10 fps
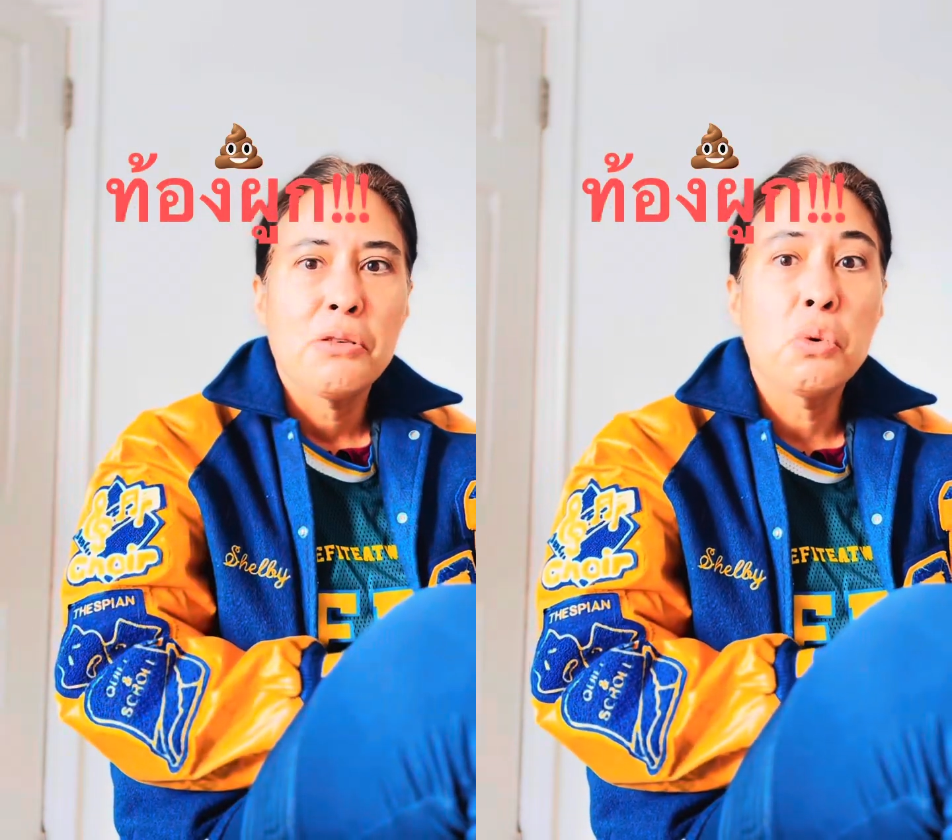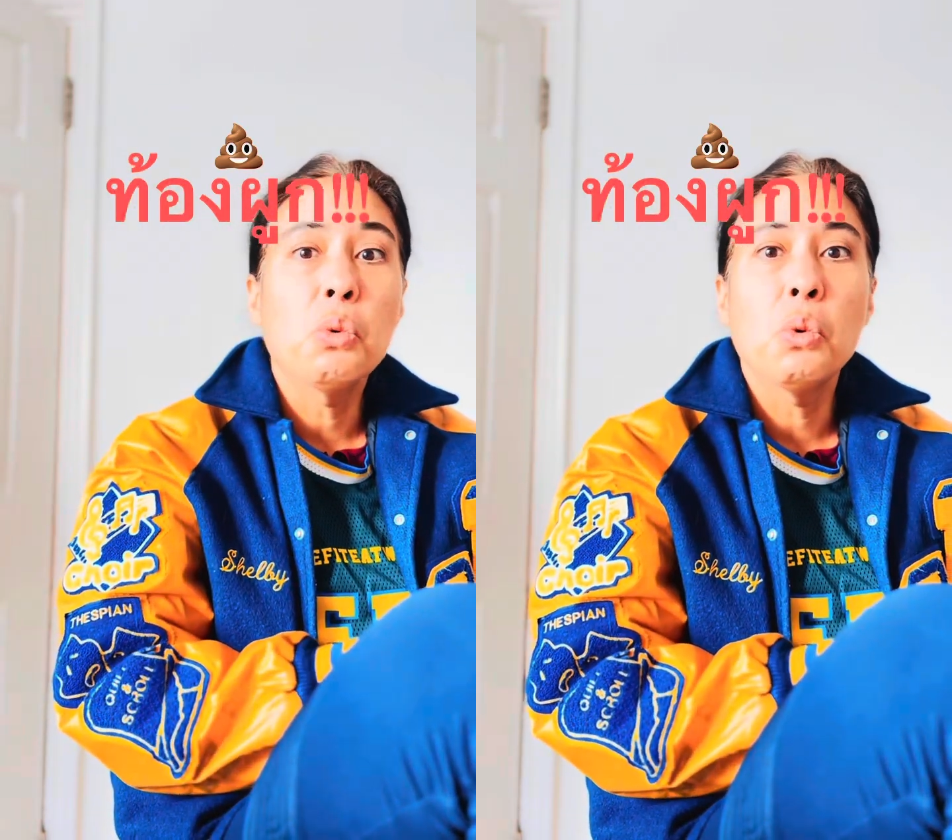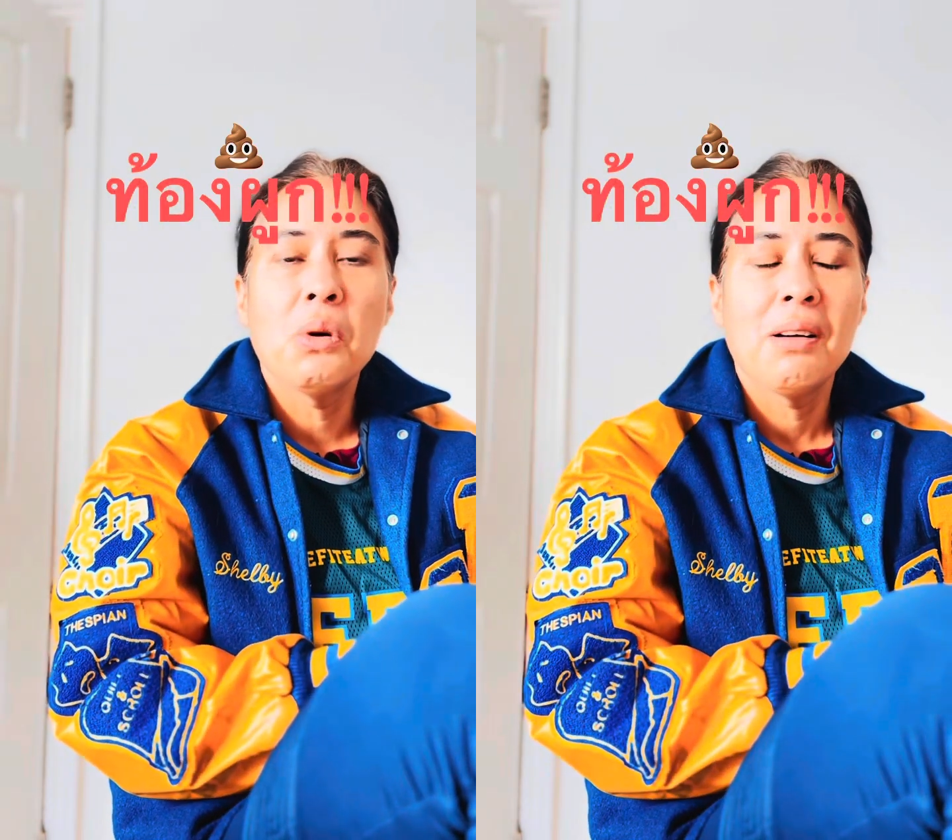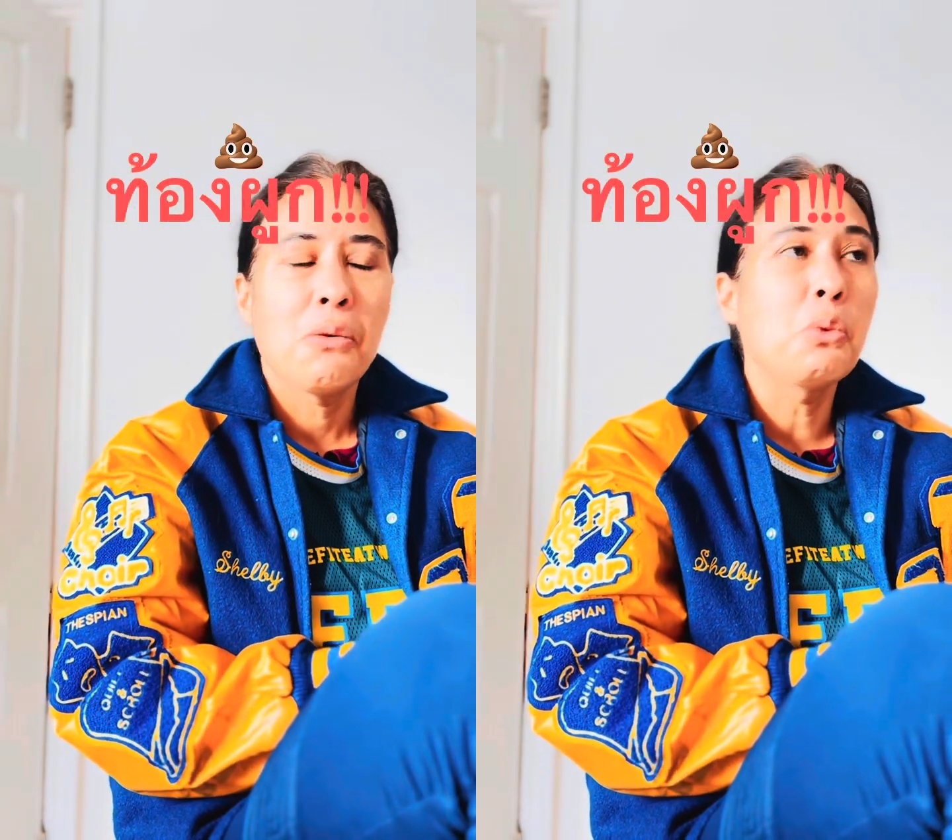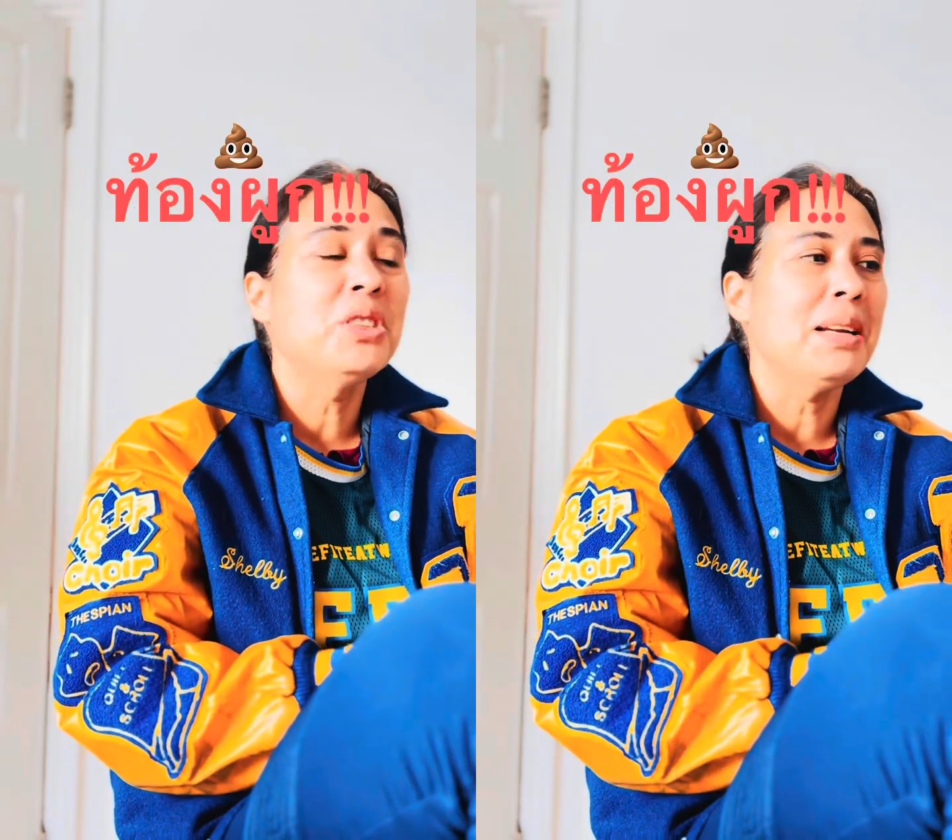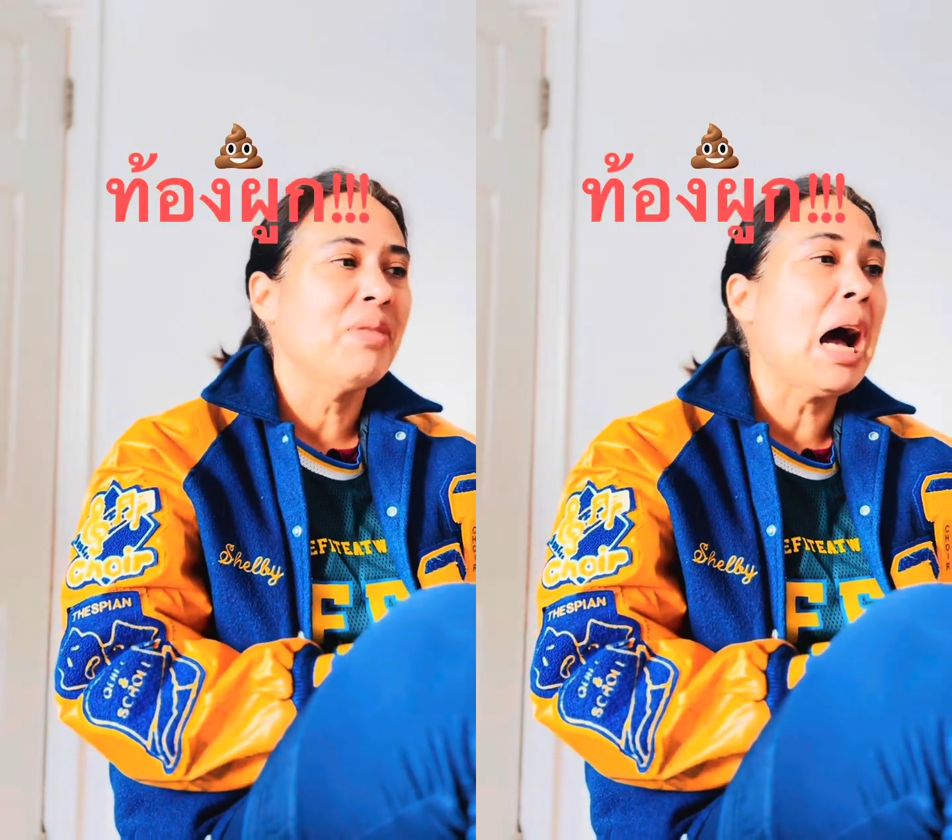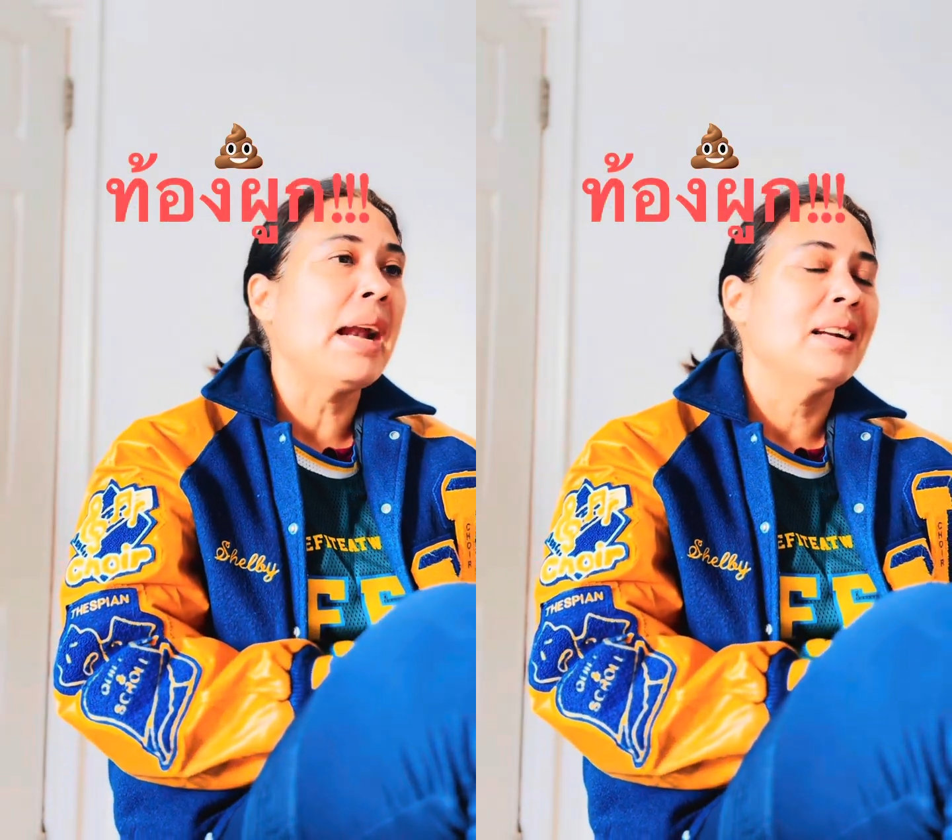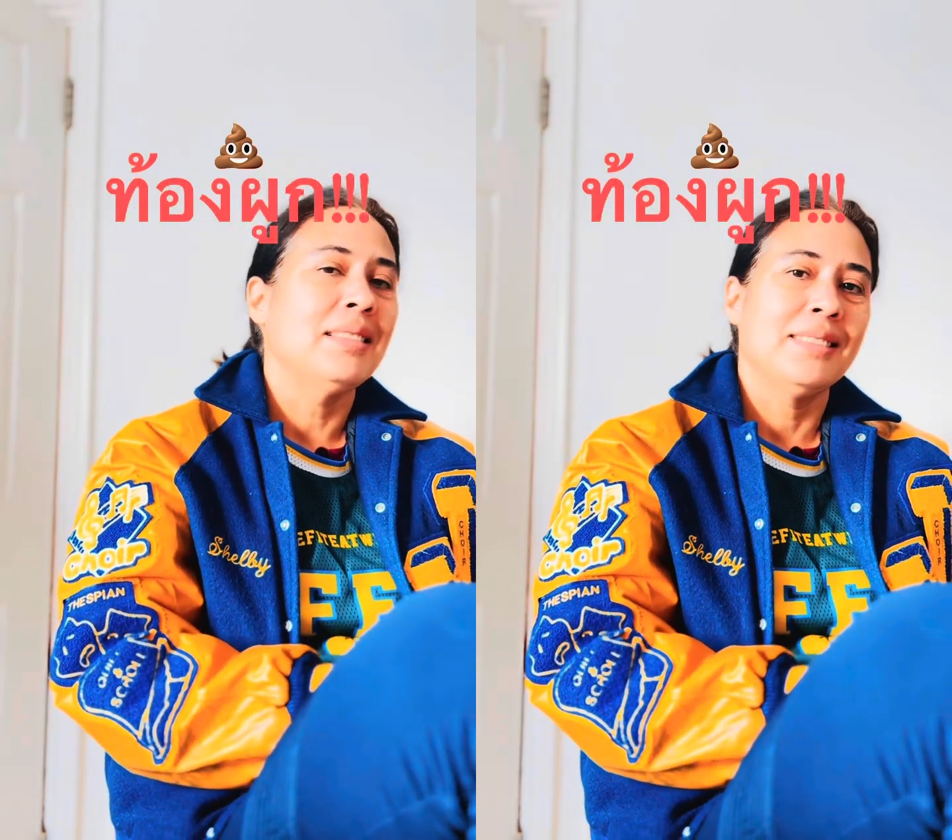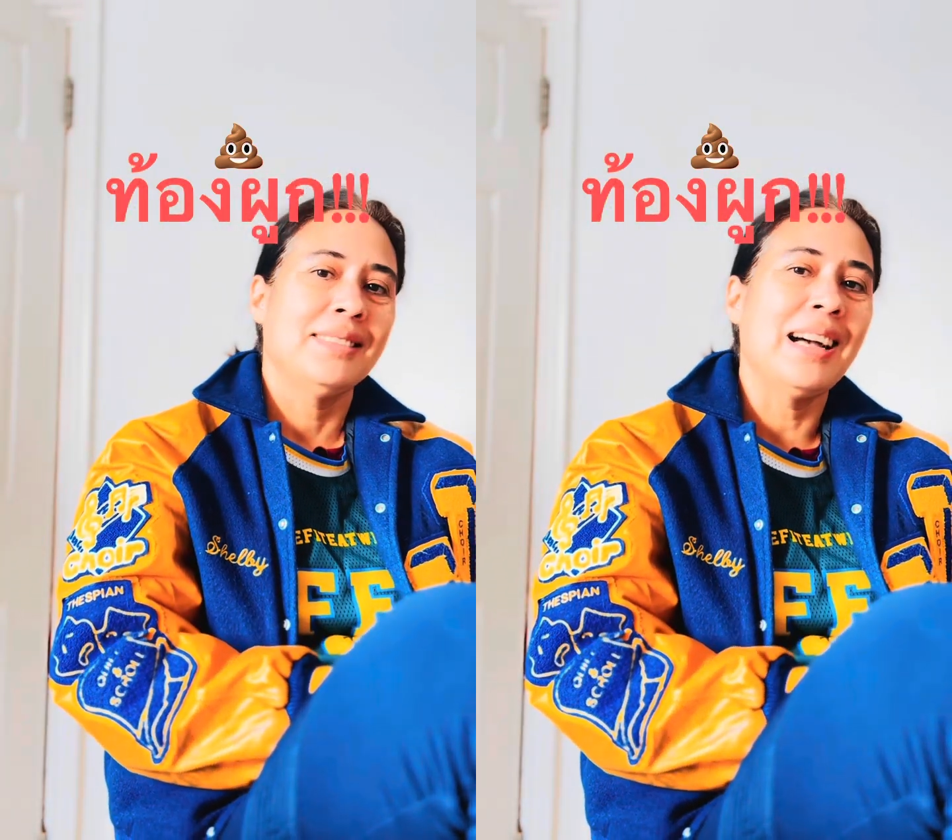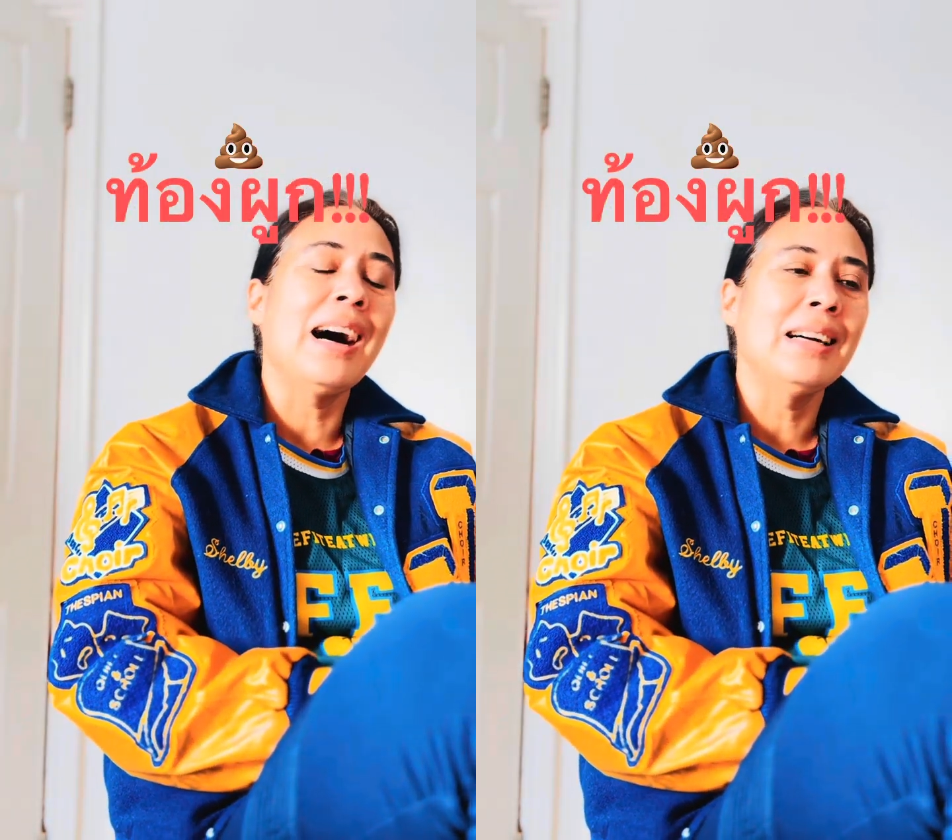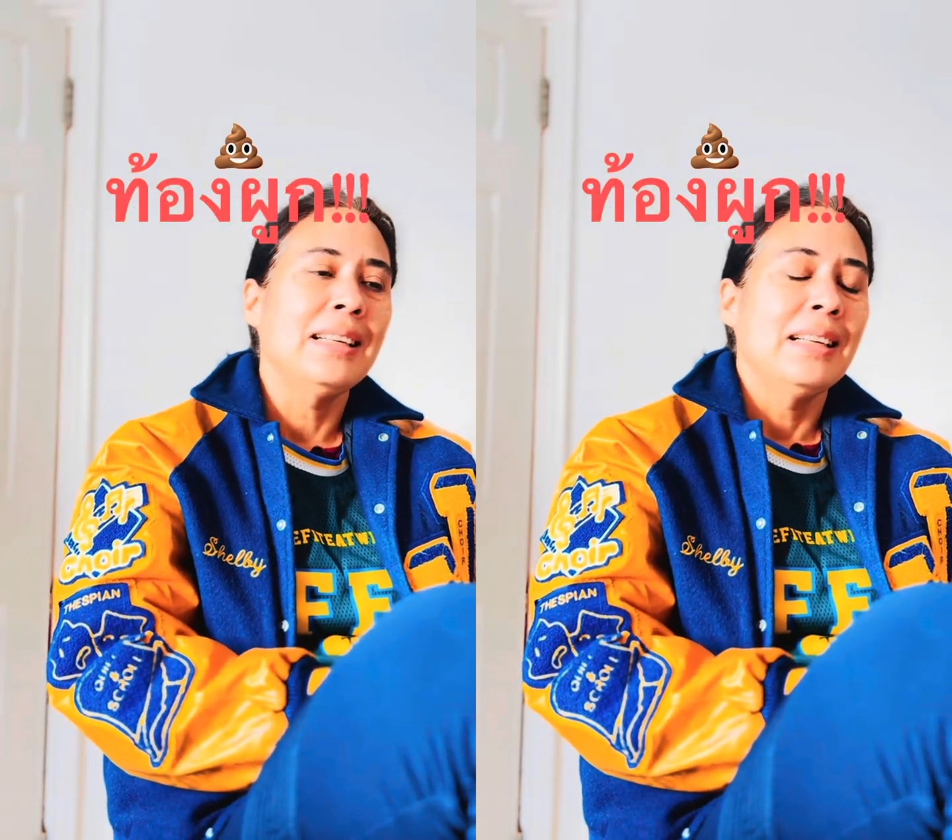งูงูสีน้ำตาลนะคะ